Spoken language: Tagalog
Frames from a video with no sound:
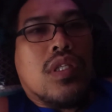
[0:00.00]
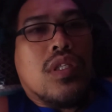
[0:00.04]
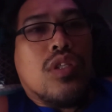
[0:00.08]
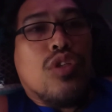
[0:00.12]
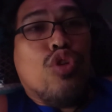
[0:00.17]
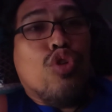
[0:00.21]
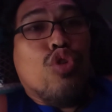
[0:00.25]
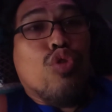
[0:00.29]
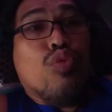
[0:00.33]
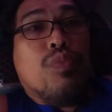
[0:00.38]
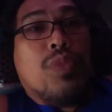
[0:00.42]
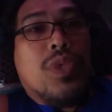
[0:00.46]

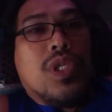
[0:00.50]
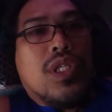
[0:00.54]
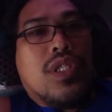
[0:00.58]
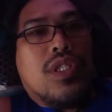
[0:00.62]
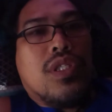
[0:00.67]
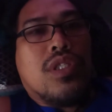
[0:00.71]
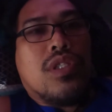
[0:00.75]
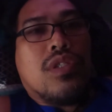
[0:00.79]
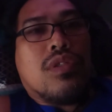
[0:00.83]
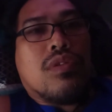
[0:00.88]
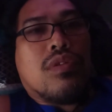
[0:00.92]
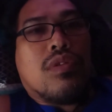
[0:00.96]

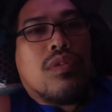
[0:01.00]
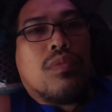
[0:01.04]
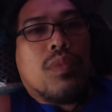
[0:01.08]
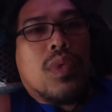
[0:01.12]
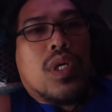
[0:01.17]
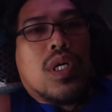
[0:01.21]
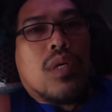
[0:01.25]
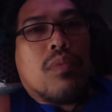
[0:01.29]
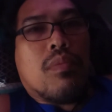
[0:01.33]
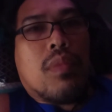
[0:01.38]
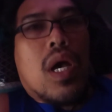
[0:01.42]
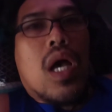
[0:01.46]
newbies or
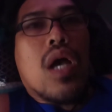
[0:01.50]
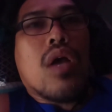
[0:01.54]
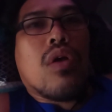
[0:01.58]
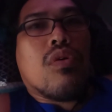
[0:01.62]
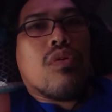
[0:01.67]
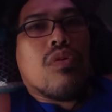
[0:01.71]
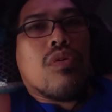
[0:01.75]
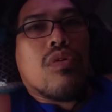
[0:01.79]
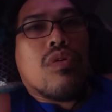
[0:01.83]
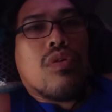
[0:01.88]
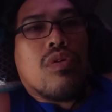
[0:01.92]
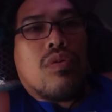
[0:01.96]
mga
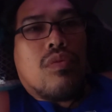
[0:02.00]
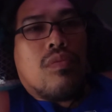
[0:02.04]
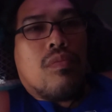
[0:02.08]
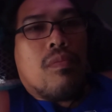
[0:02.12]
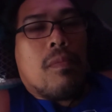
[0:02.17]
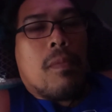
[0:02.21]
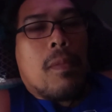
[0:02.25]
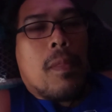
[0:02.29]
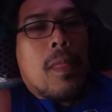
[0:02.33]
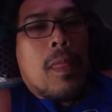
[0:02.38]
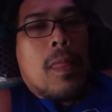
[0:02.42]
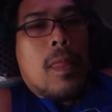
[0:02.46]
bago
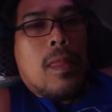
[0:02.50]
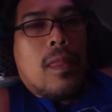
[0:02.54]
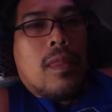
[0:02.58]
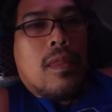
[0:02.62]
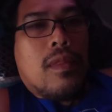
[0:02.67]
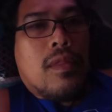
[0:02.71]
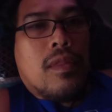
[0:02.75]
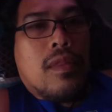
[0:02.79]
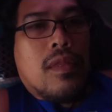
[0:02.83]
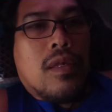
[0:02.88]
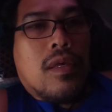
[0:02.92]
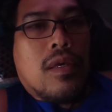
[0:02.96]

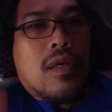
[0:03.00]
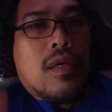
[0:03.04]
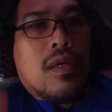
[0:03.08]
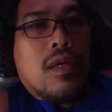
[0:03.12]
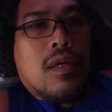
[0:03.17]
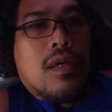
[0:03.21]
na